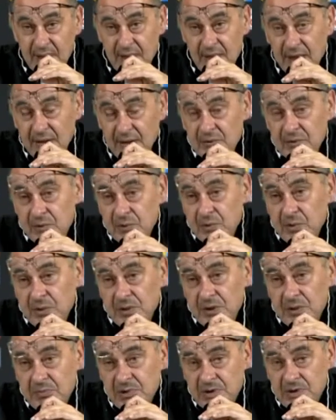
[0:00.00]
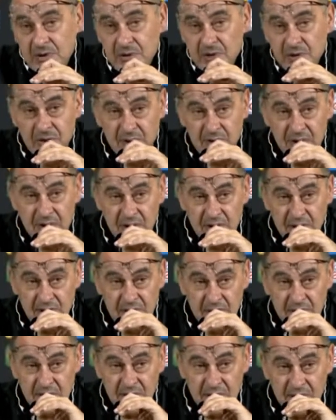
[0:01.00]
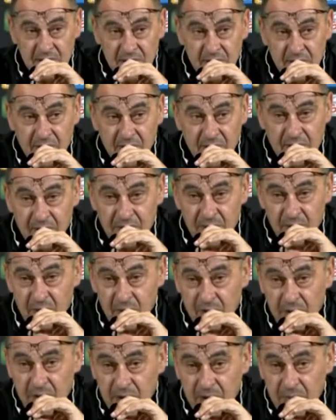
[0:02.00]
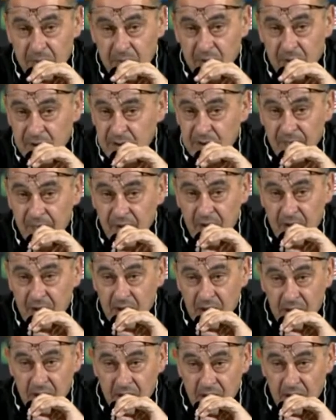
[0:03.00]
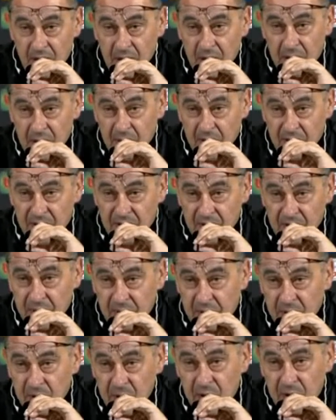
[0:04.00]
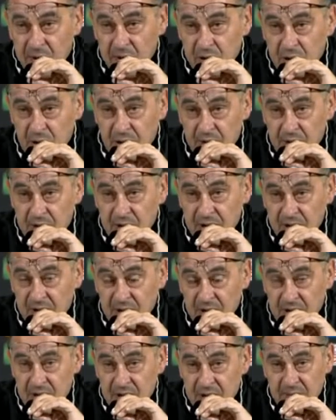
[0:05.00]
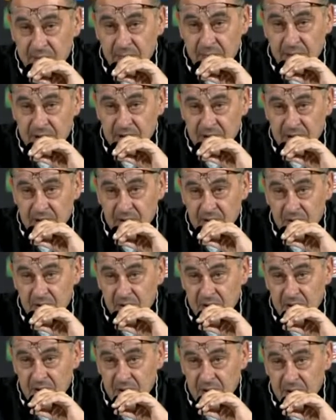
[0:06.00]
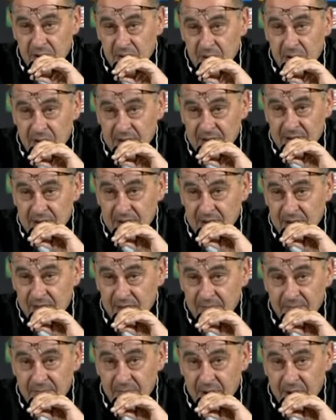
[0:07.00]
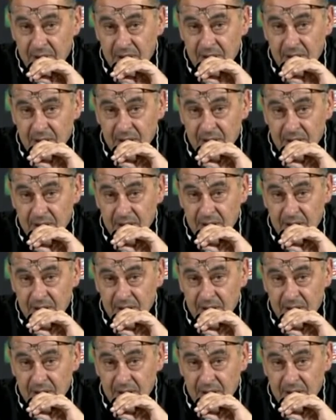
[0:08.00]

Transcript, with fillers: eh, hanno tutti bisogno di, eh, di, qualche minuto di riposo. Il motivo per cui hanno giocato così spesso, eh, quasi sempre,